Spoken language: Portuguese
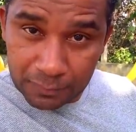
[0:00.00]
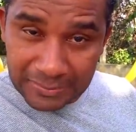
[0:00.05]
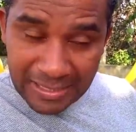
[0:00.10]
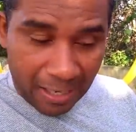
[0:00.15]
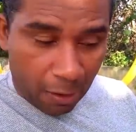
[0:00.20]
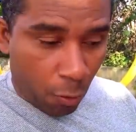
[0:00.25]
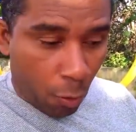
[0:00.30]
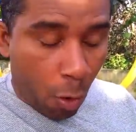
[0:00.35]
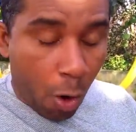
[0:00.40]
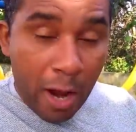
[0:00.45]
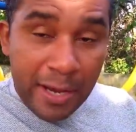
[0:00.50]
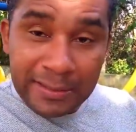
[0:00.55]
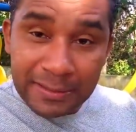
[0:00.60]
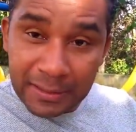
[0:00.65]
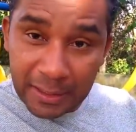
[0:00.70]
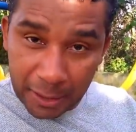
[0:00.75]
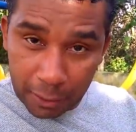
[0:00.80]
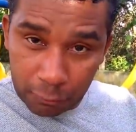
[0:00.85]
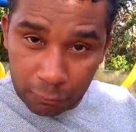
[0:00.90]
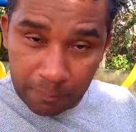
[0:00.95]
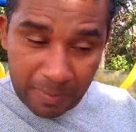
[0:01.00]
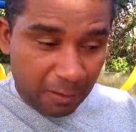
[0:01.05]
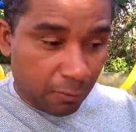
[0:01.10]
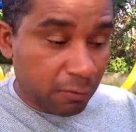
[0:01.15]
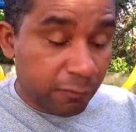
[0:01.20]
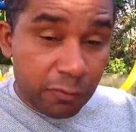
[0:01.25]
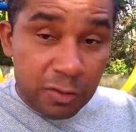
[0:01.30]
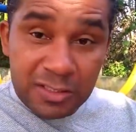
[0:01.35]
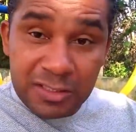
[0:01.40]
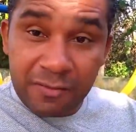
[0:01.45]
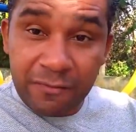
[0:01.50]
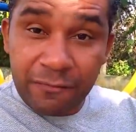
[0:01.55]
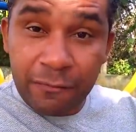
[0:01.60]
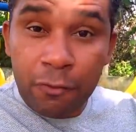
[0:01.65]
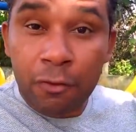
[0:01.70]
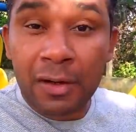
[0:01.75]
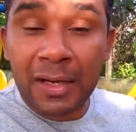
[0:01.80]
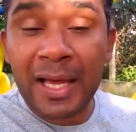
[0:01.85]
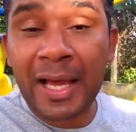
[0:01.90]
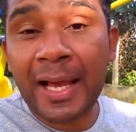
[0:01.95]
Tá? Corre dentro para quando você
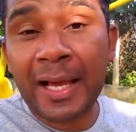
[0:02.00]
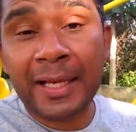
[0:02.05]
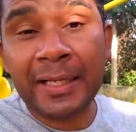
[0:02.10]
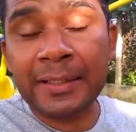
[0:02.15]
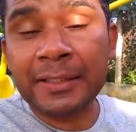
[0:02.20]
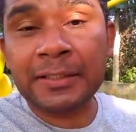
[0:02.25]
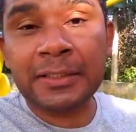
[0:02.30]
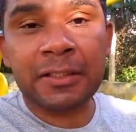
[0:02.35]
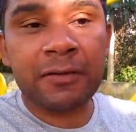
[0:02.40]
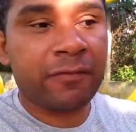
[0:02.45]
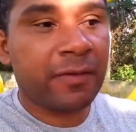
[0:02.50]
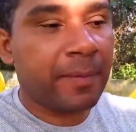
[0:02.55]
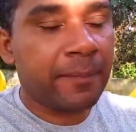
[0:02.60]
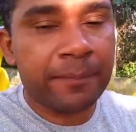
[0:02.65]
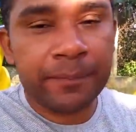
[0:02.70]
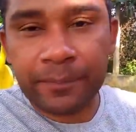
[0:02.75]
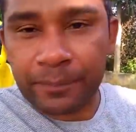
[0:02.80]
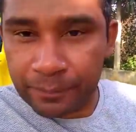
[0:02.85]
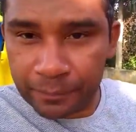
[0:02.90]
for lá e tiver